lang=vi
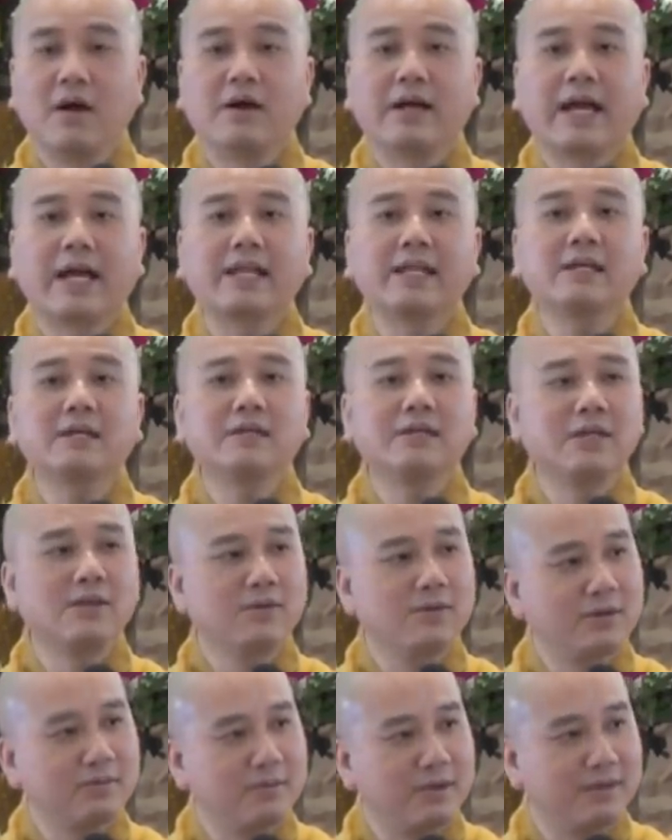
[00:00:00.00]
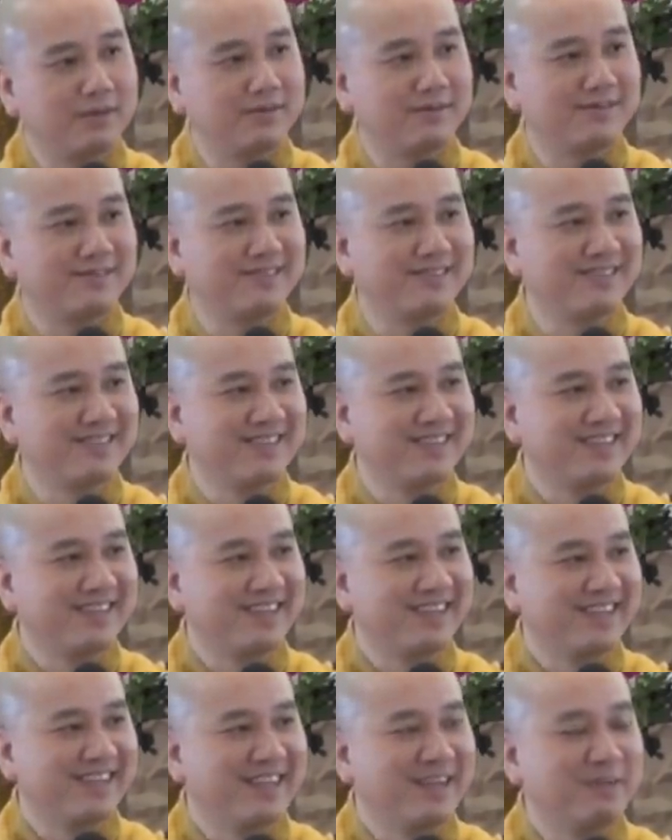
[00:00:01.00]
organic nhiều hơn mình
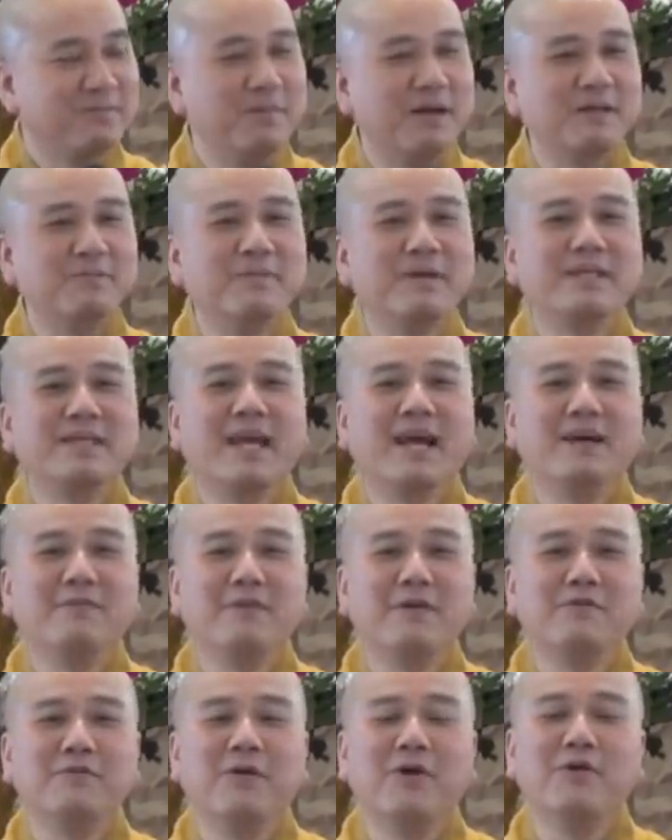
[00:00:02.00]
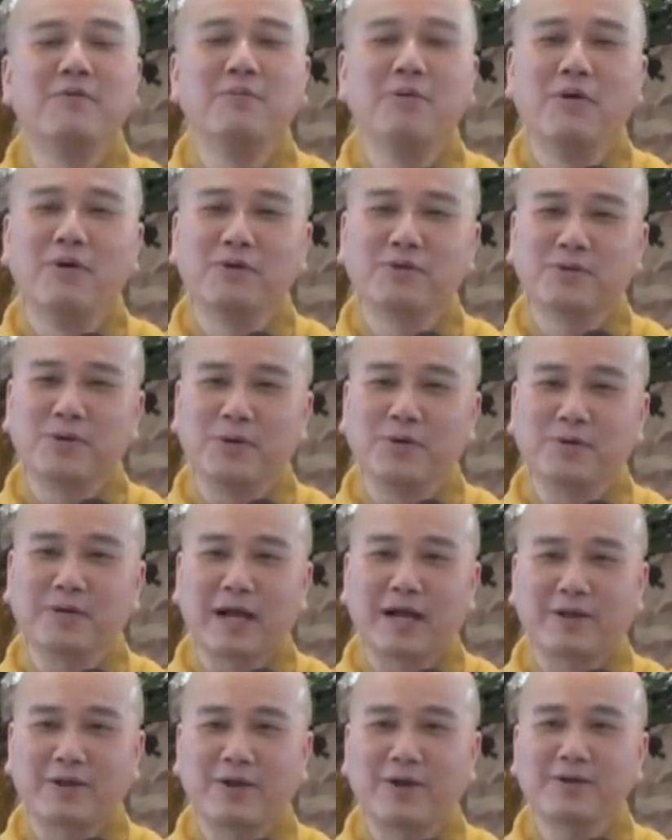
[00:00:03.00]
mình bây giờ mà vô buôn củ
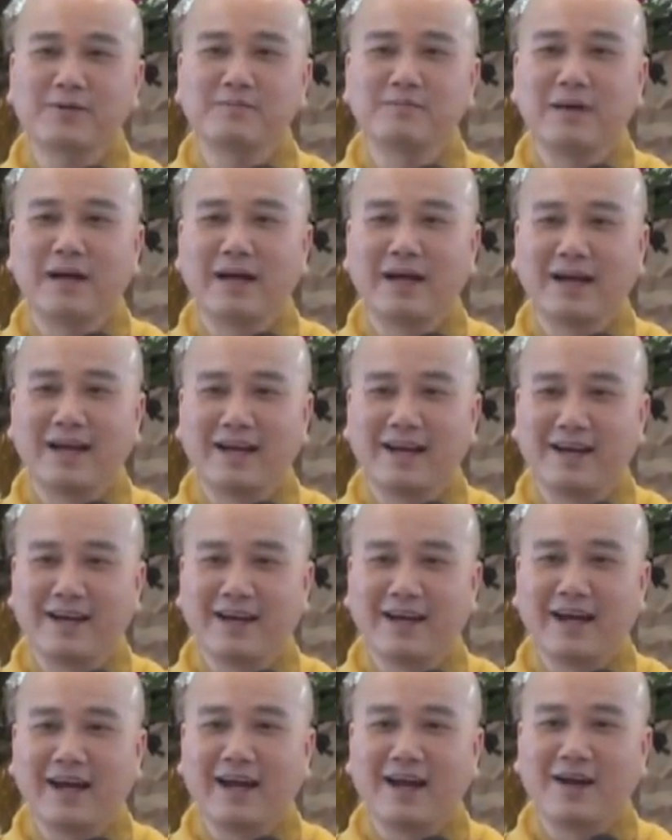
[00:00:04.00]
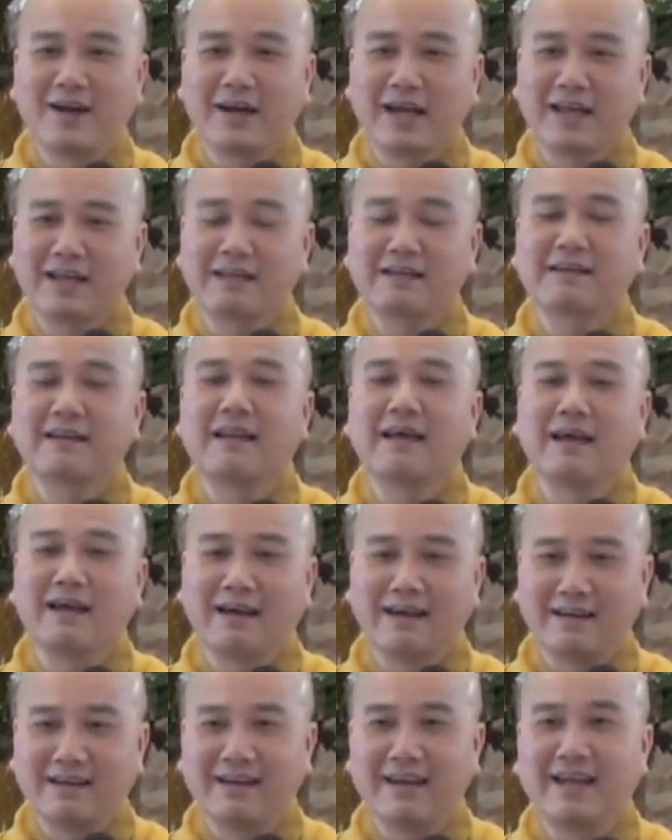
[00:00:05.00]
cà rốt mà organic
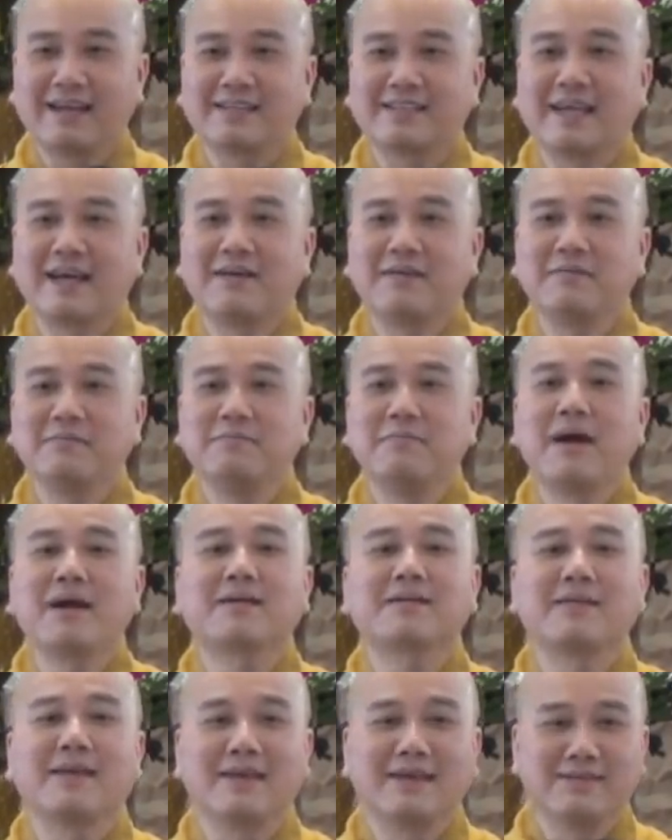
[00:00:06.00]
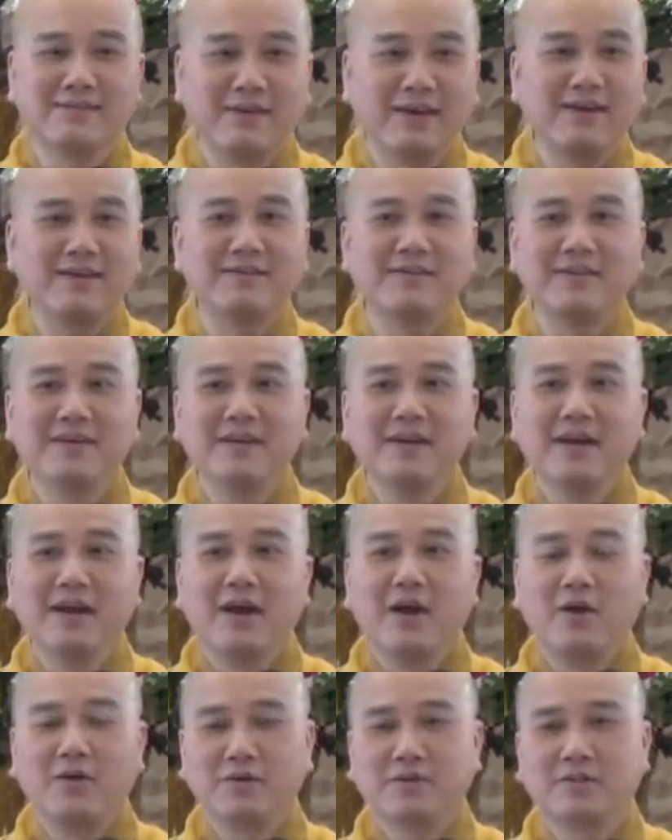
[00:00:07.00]
là là sao mắc tiền phải không
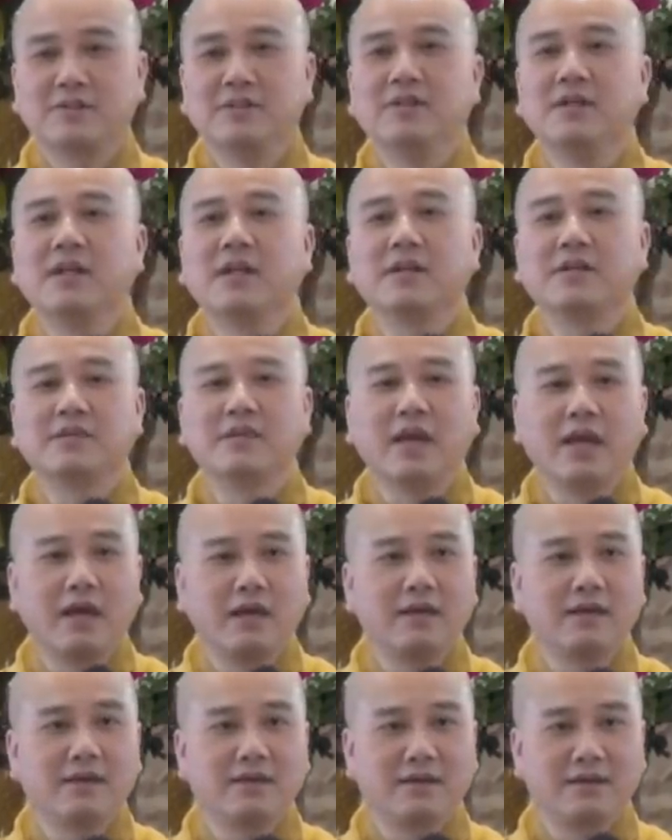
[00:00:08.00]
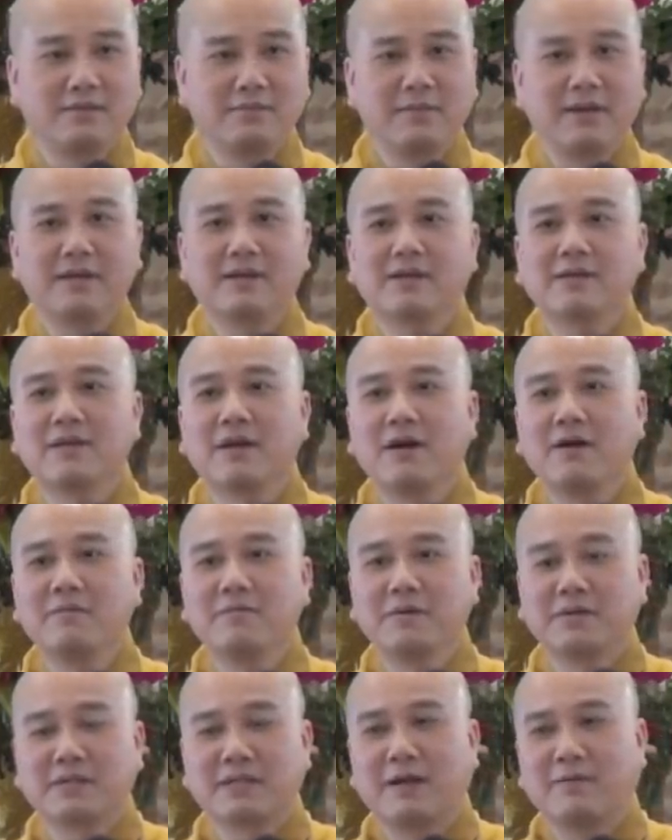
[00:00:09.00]
hồi xưa là chê mấy cái
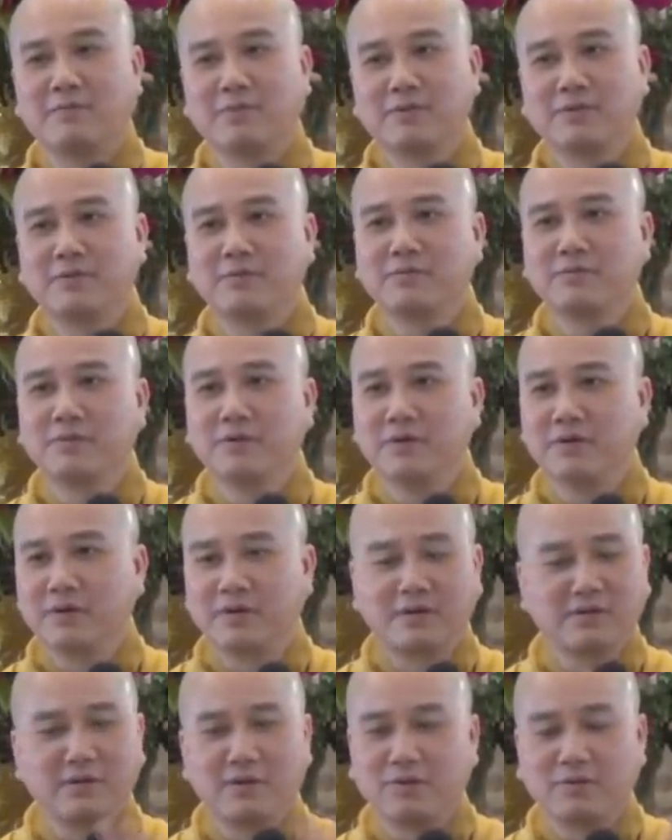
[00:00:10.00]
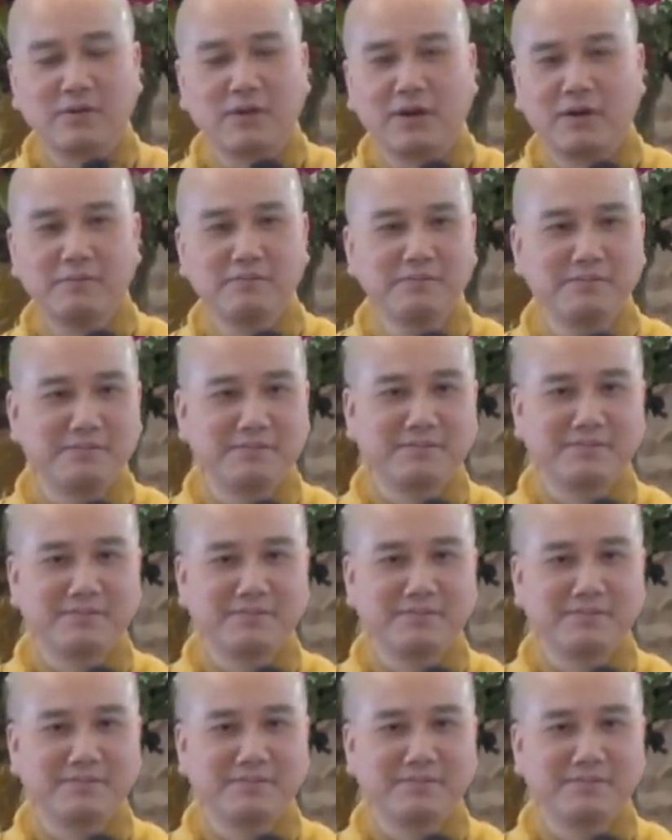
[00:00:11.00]
đó mà trồng ở trong vườn là đồ dởm